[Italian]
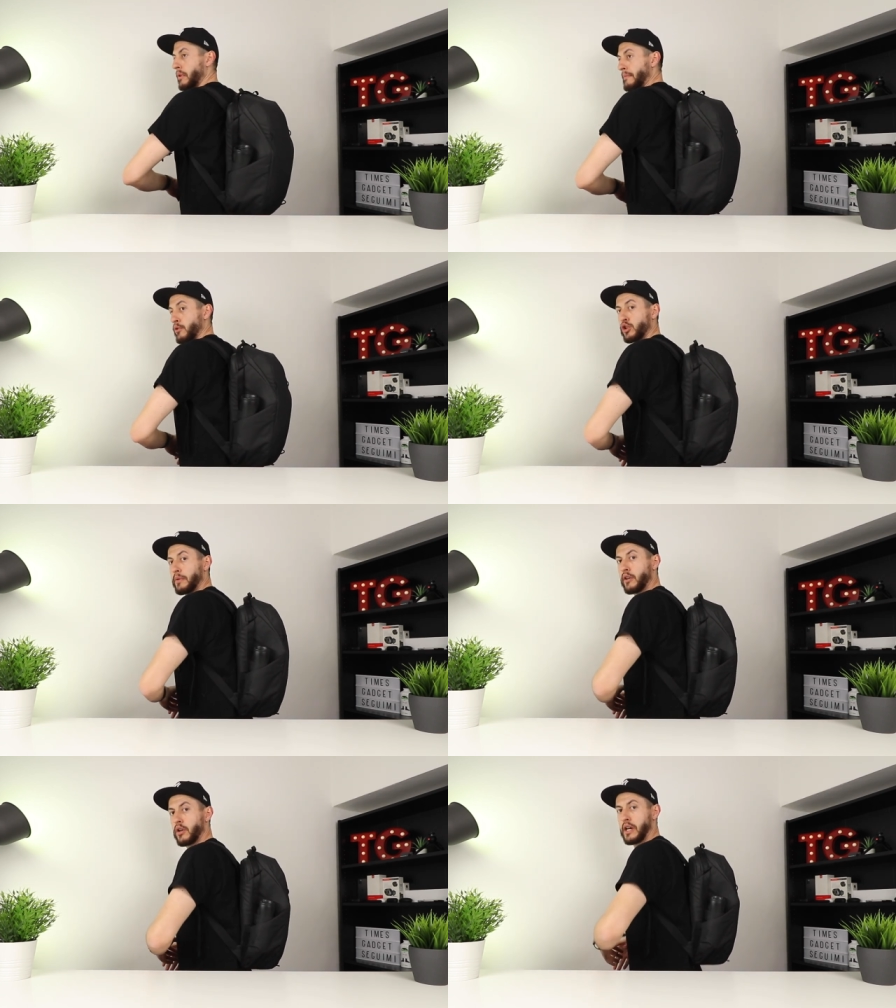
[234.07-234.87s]
è molto
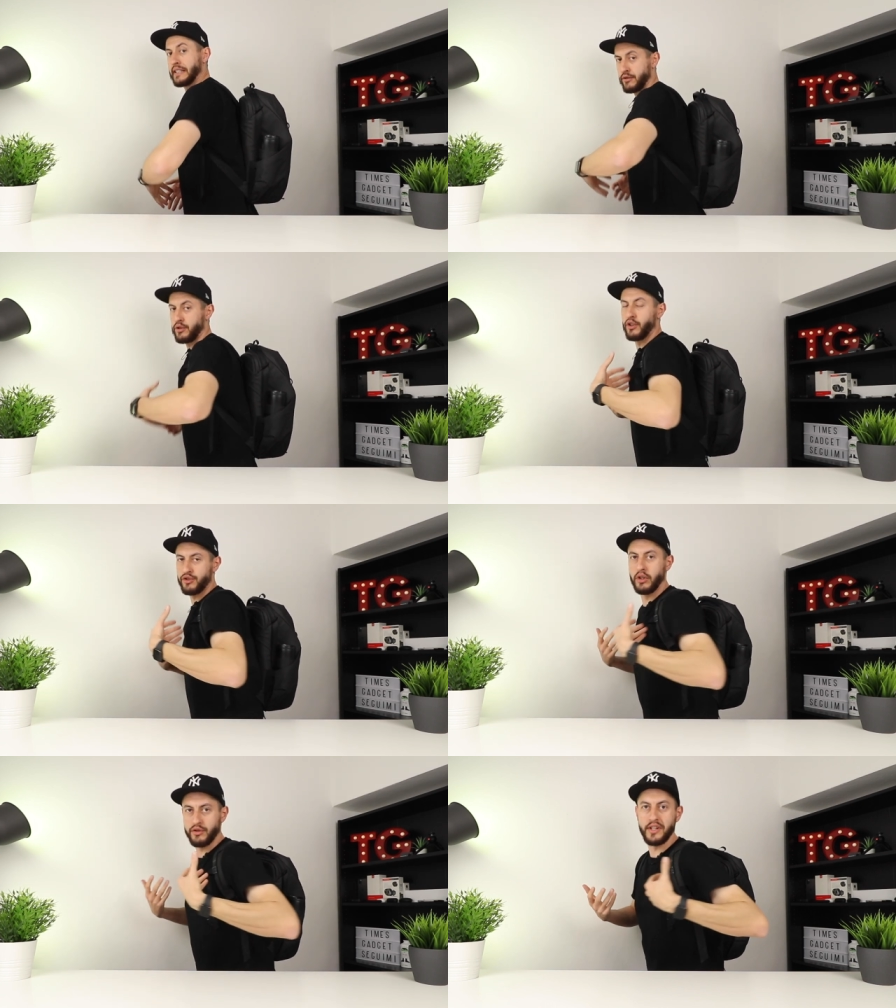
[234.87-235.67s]
piccolo, adesso io lo
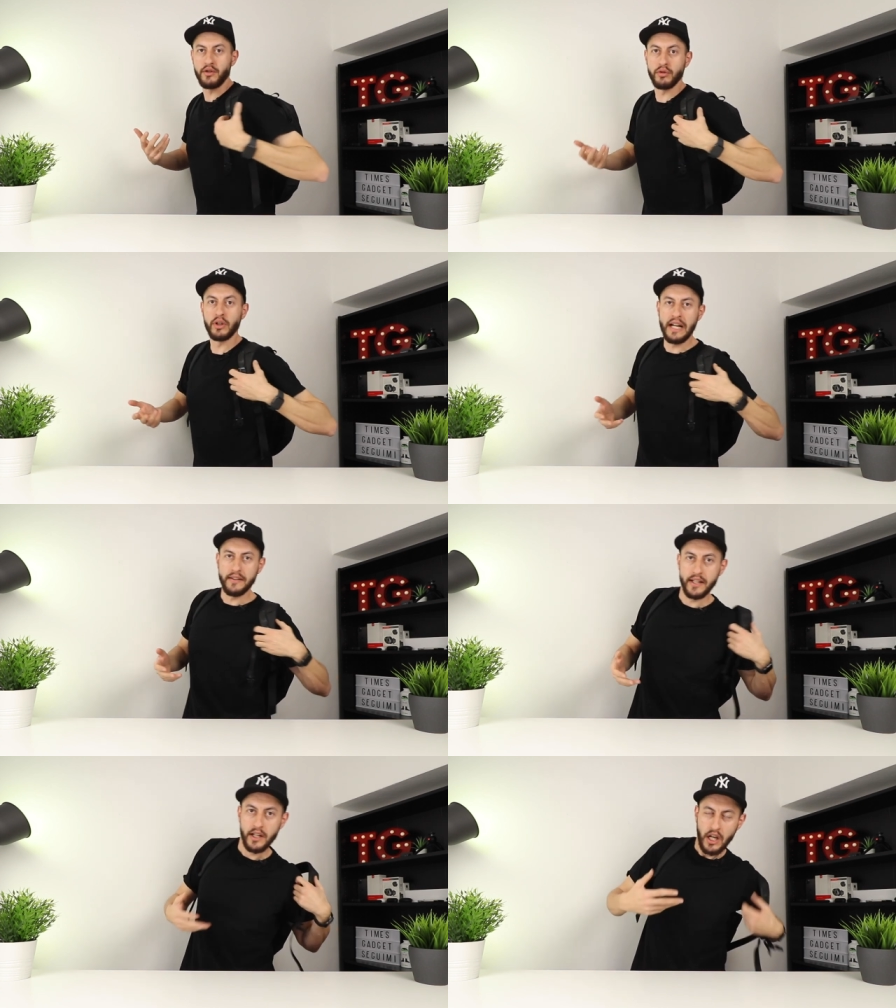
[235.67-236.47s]
so, sì, sono
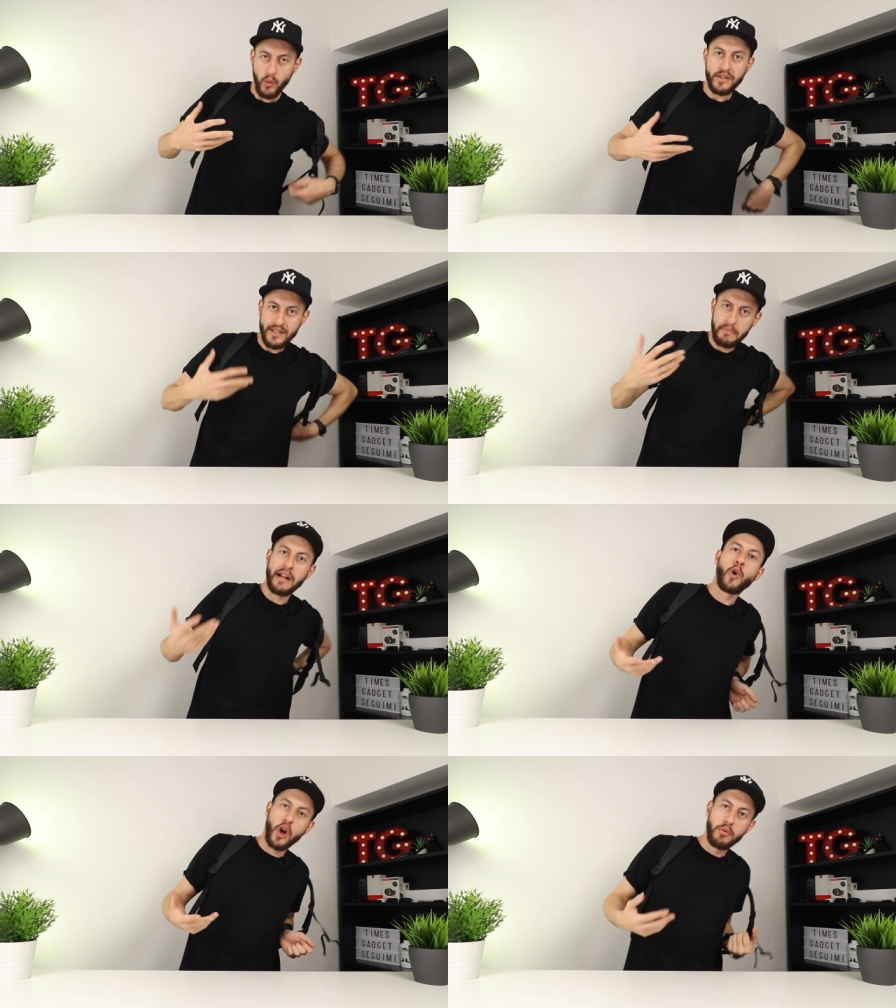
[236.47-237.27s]
grande, quindi sembra
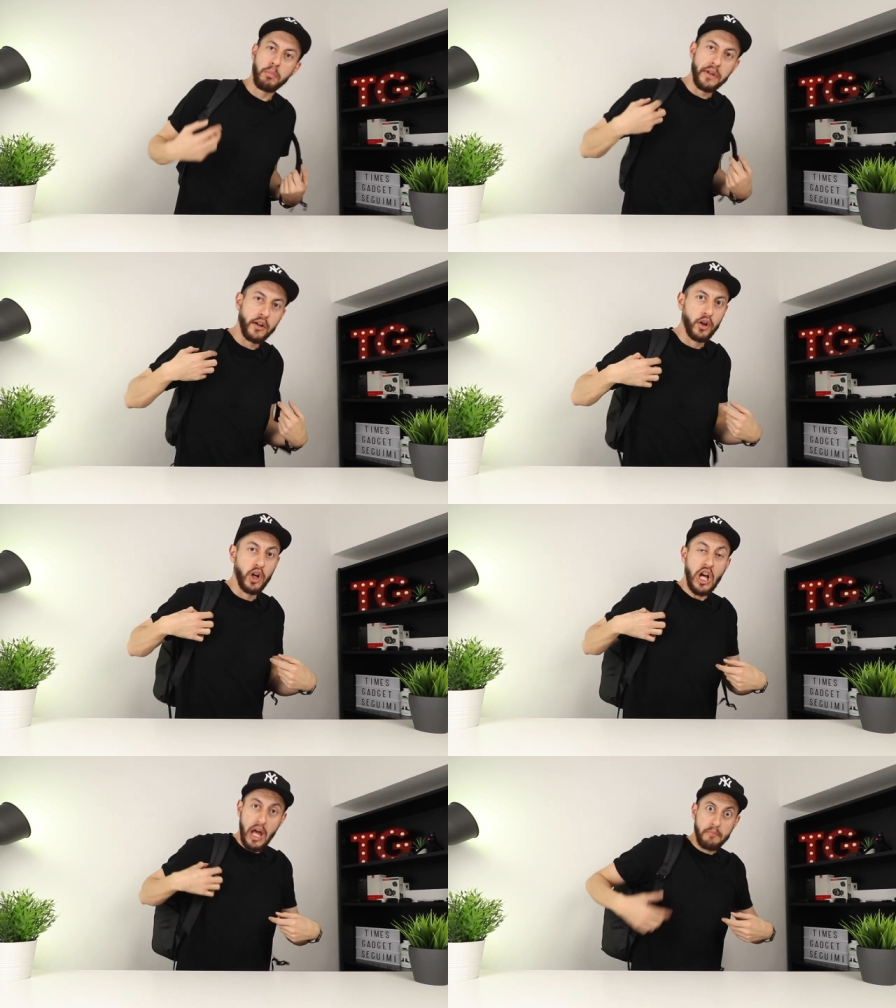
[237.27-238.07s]
ancora più piccolo,